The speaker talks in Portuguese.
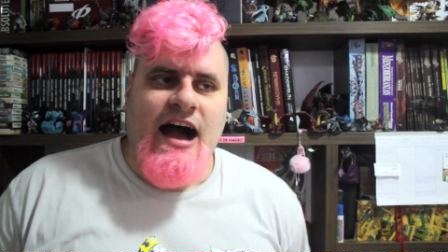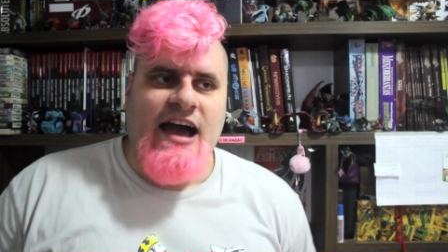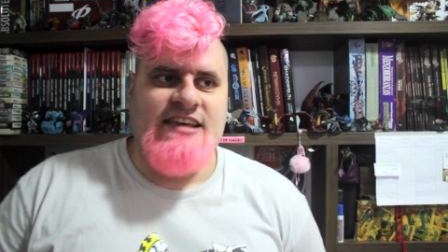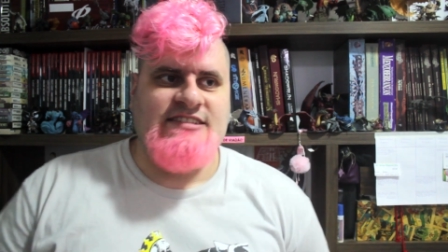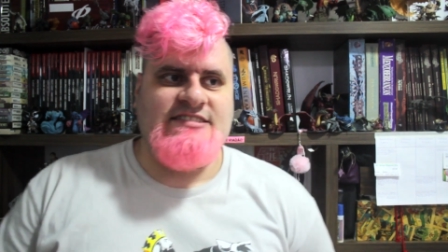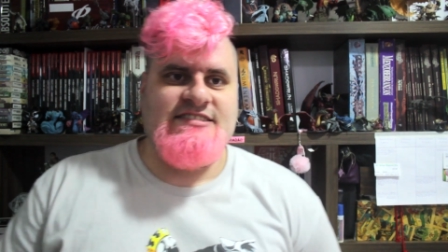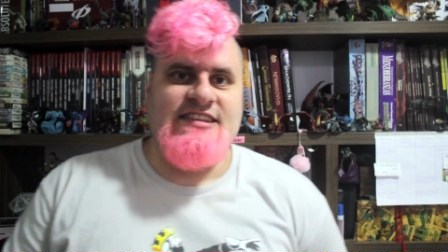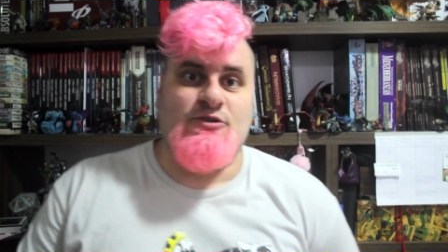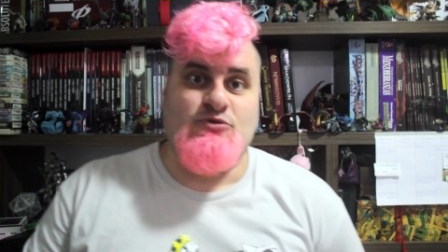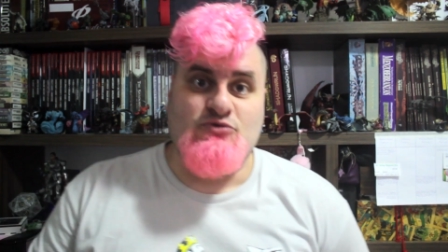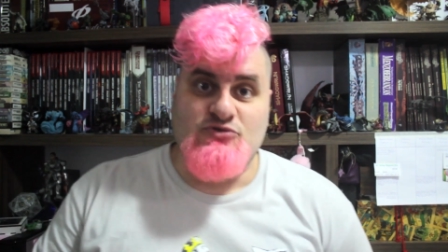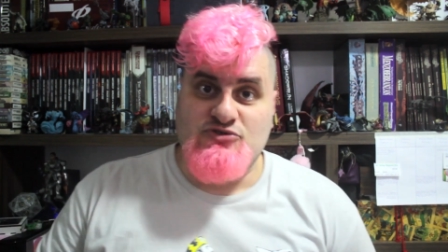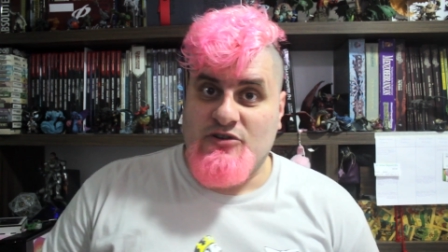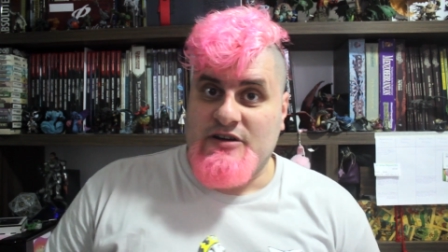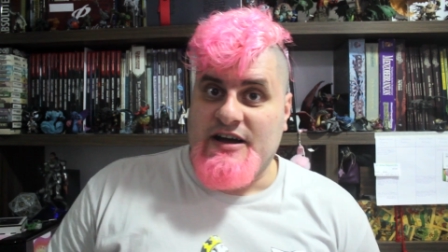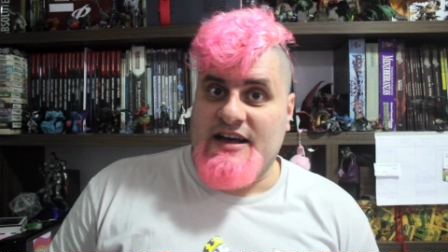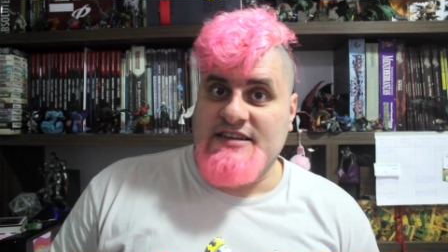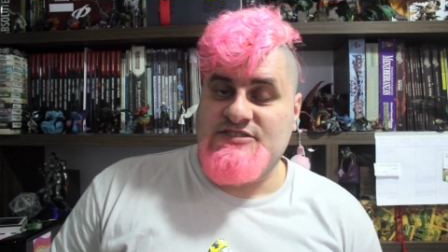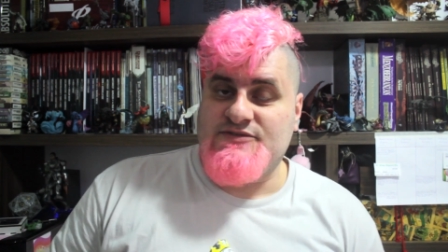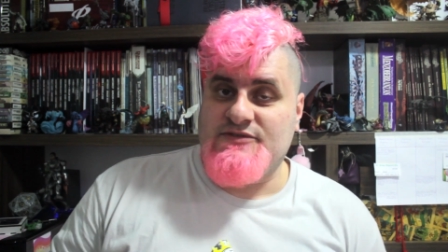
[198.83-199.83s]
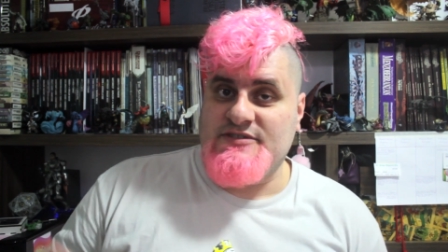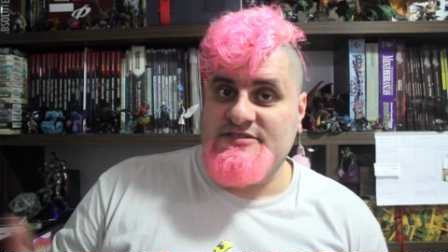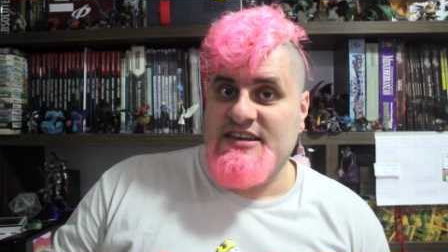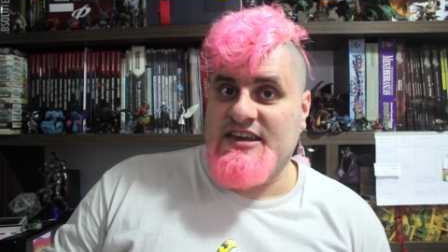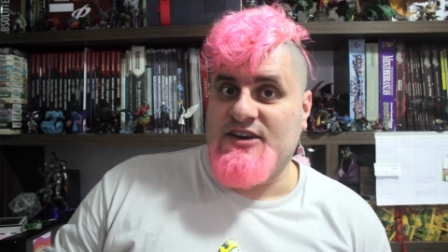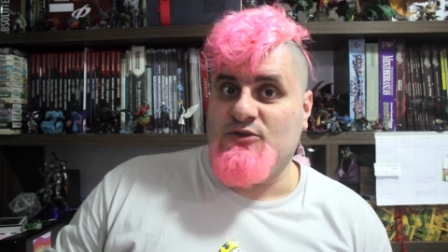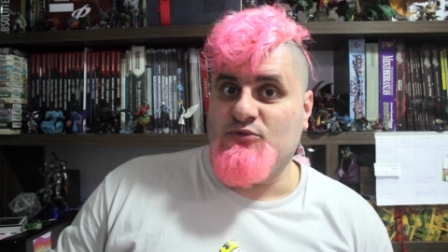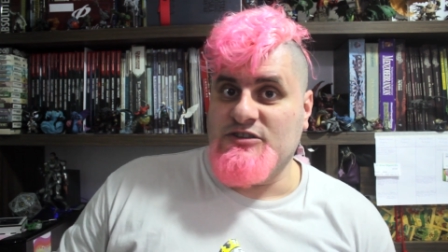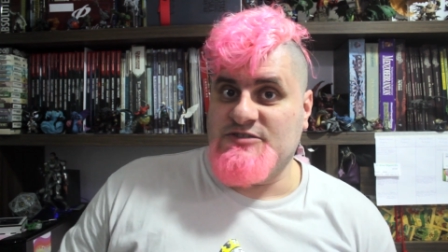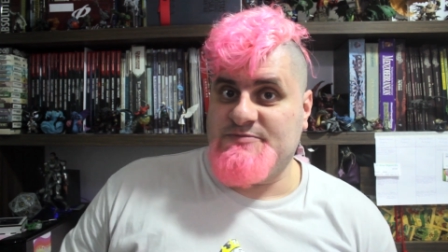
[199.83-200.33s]
Existem alguns locais que vão
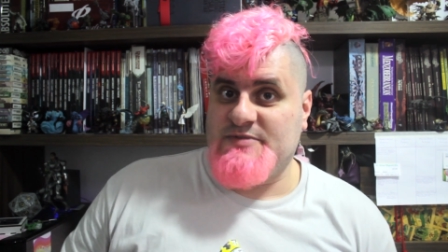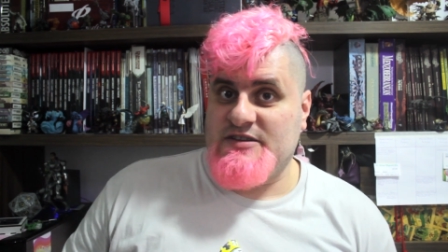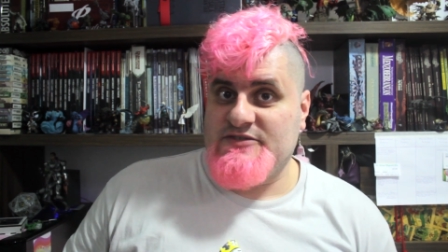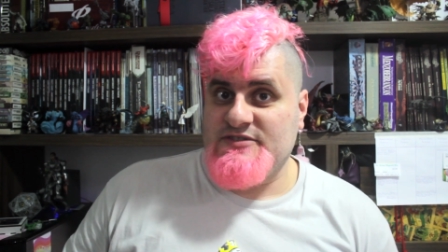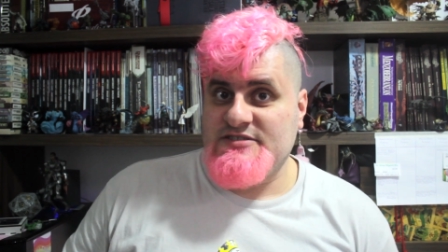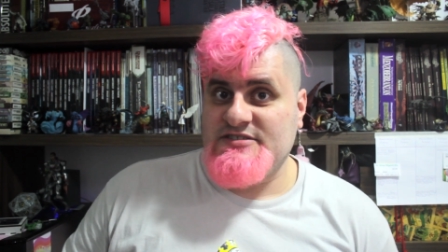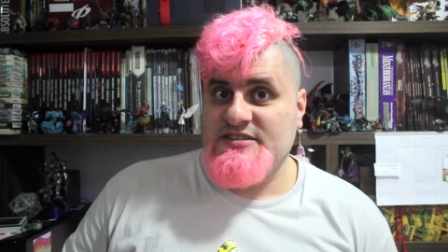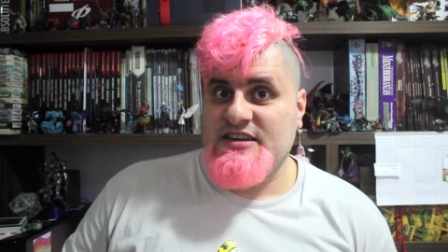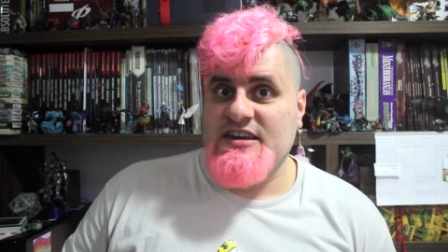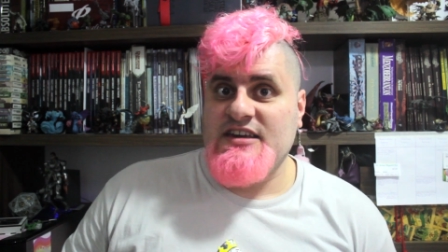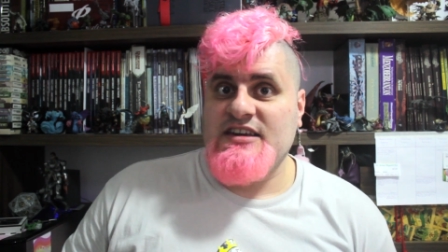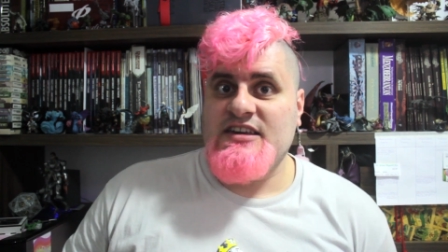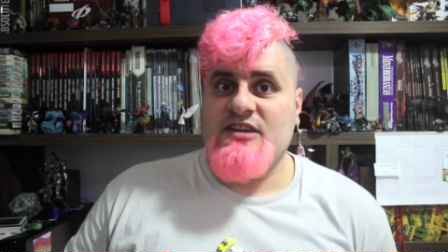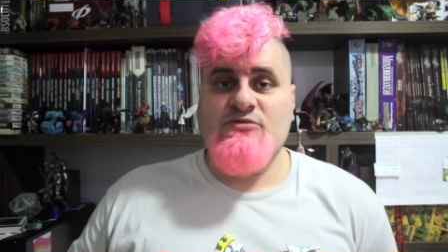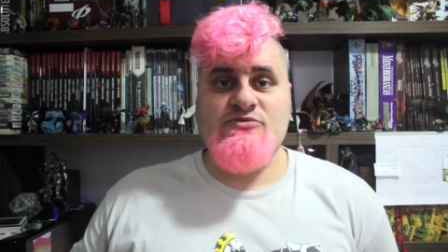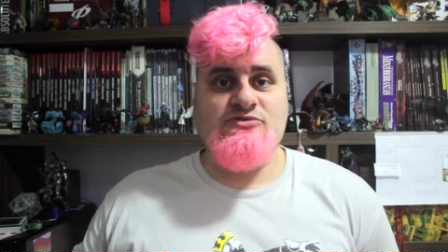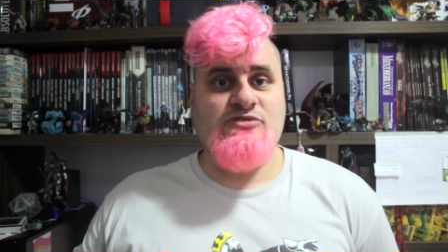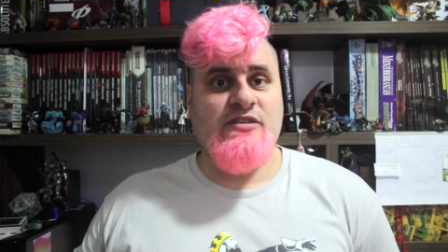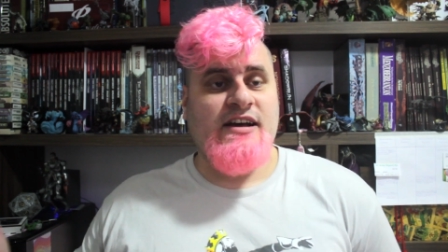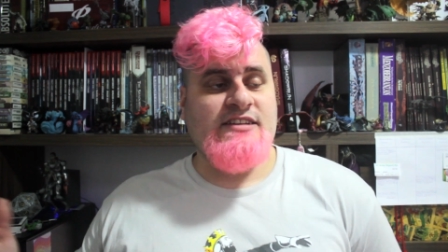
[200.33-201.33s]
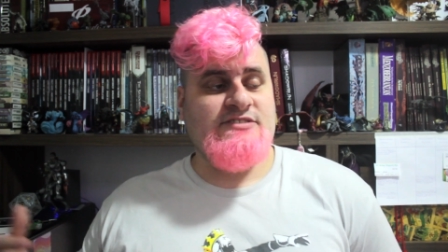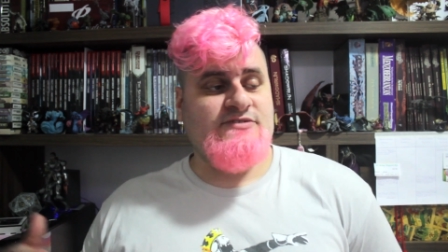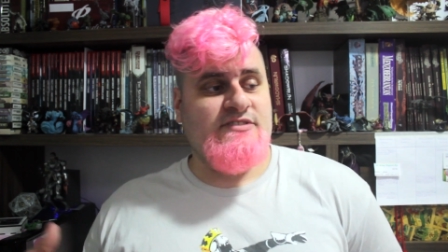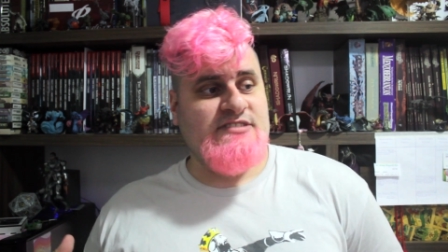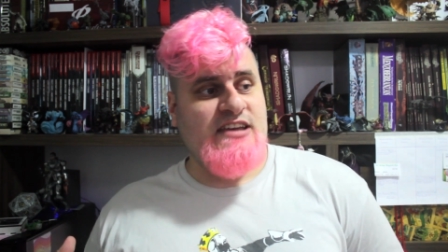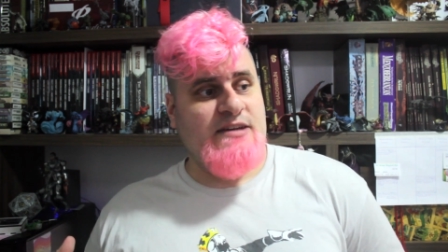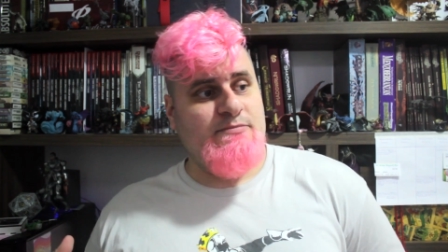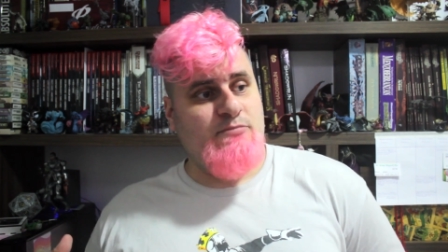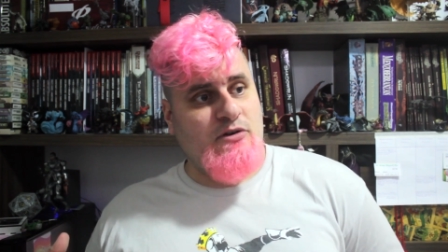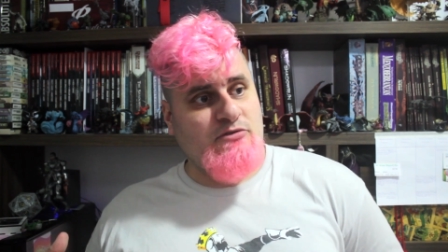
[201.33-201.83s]
ser ruins para você, e né? alguns locais que vão
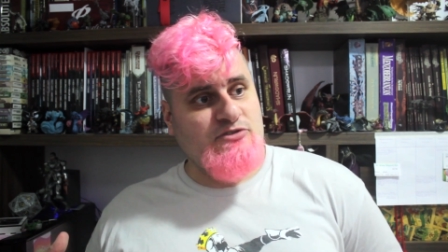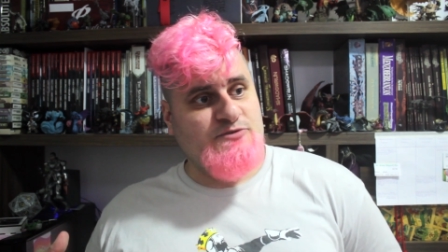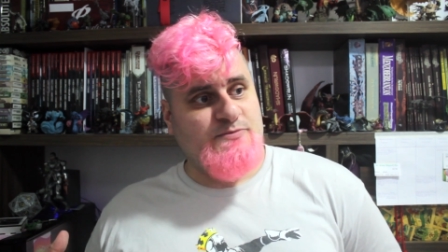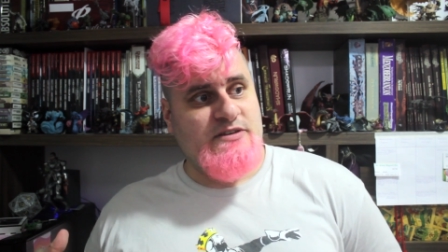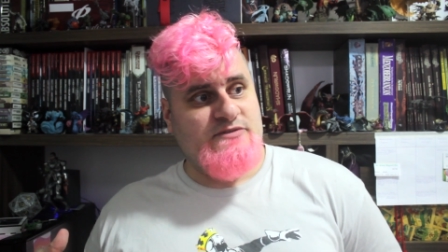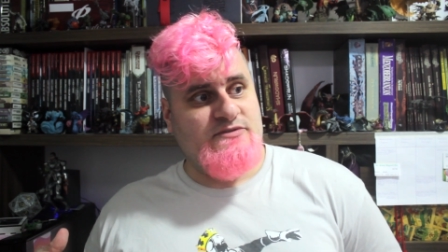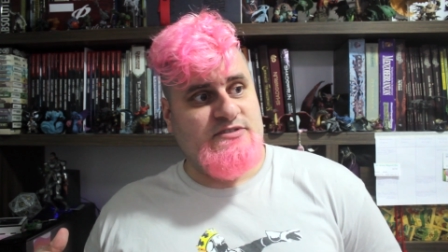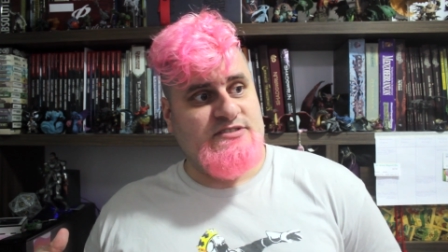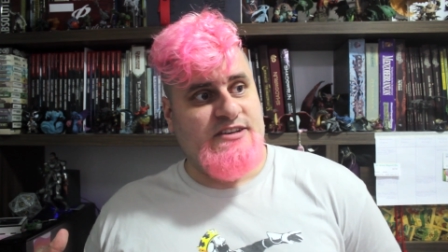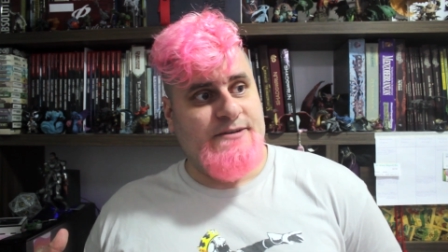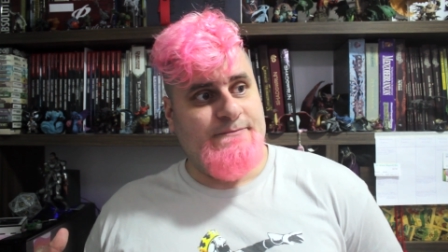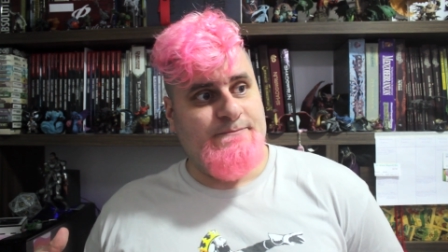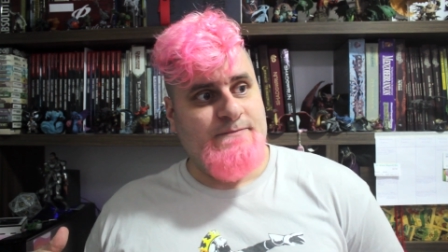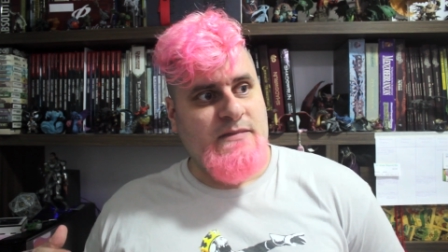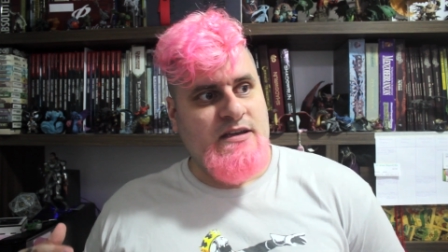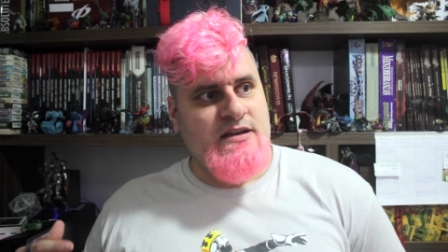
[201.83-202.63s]
ser bons para você.